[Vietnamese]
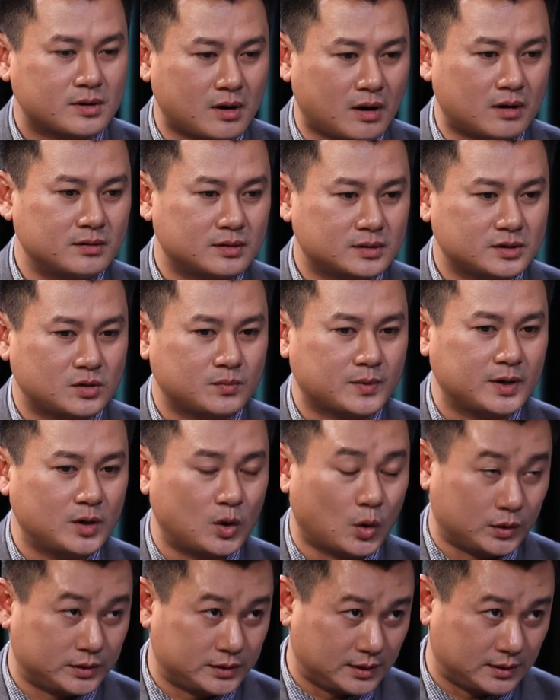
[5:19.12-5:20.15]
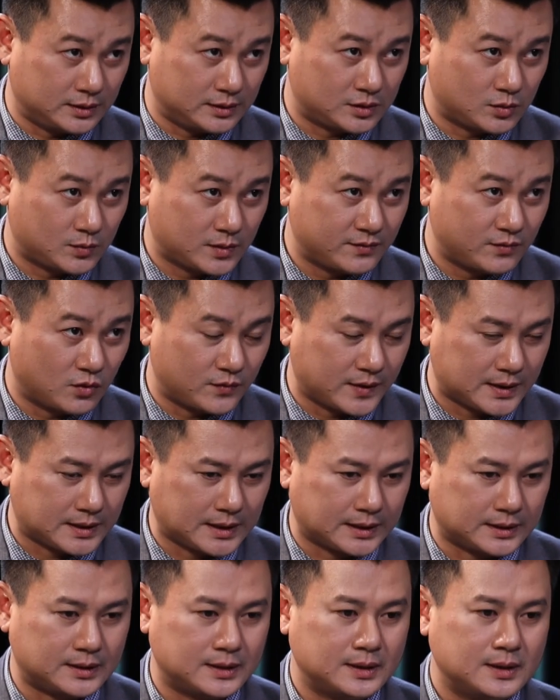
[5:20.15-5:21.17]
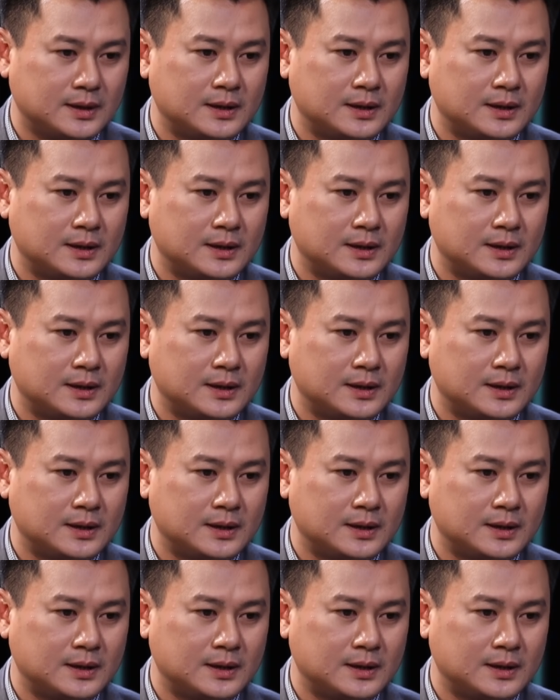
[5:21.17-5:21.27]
có rõ được trong cái nội tình trong cái vụ việc này